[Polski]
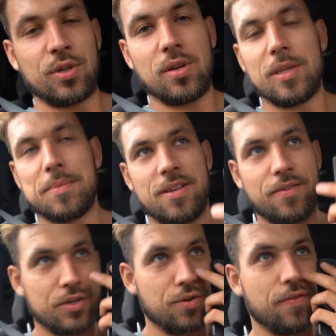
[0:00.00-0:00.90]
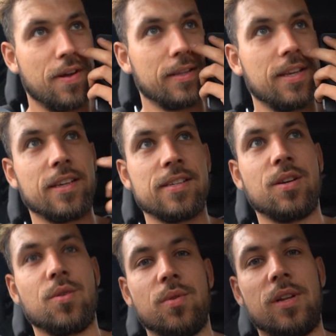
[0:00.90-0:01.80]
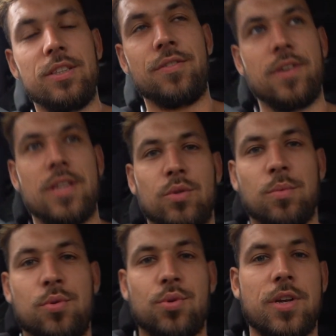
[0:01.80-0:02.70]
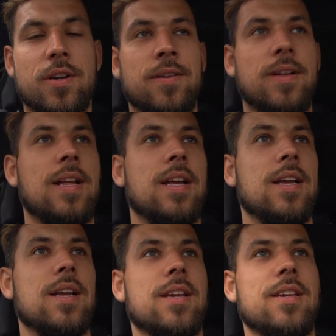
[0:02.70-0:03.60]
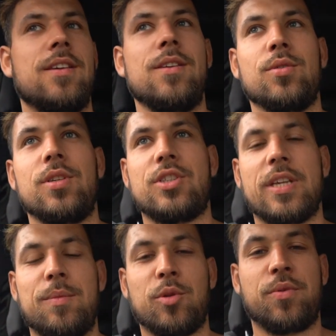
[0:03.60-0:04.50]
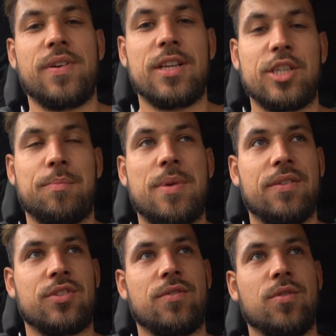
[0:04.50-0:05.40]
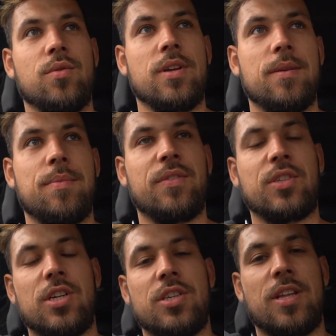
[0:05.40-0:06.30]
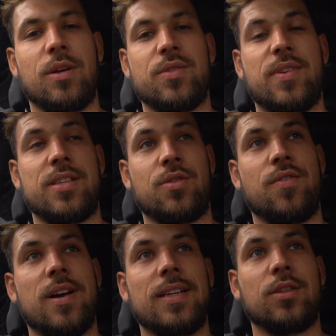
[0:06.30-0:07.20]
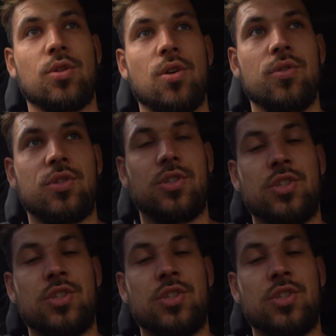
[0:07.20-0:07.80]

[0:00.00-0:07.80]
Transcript: Przeglądam sobie właśnie oferty, jakie są na Litwie, na Autoplusie i tutaj Szachin podpowiada, że pierwsze w ogóle, pierwsza rzecz, na jaką zwracać uwagę, to to, czy,